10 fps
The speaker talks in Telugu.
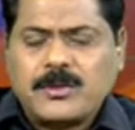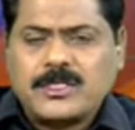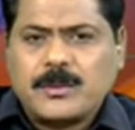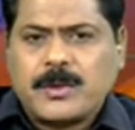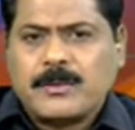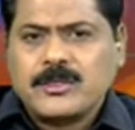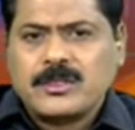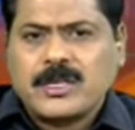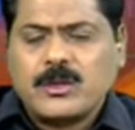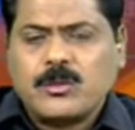నుంచి ప్రపంచం
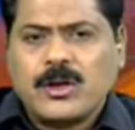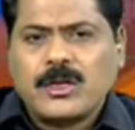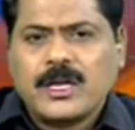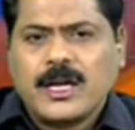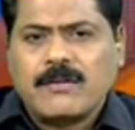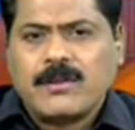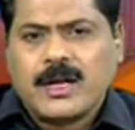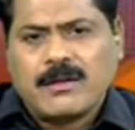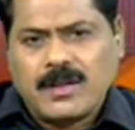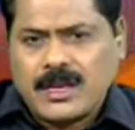నలుమూలలకి హవా
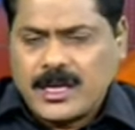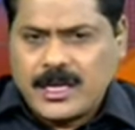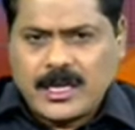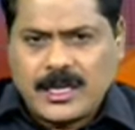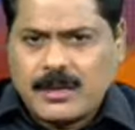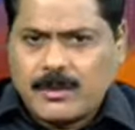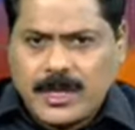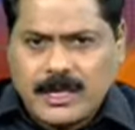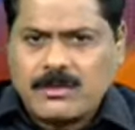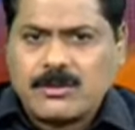హవాలా అంటే ఇక నేను మళ్ళీ
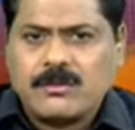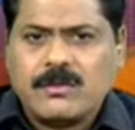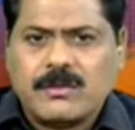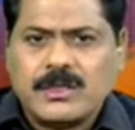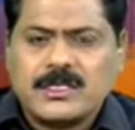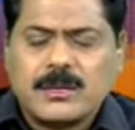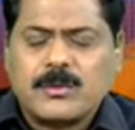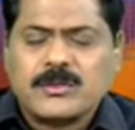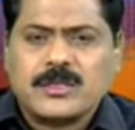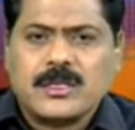అది వివరించి
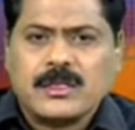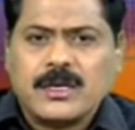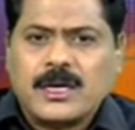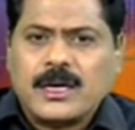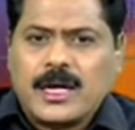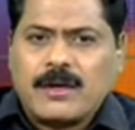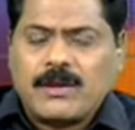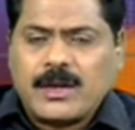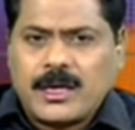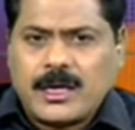చెప్పవసలేదు
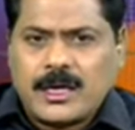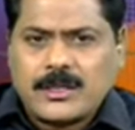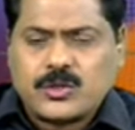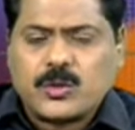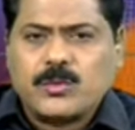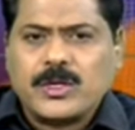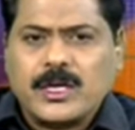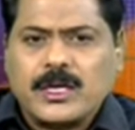హవాలా సొమ్ముని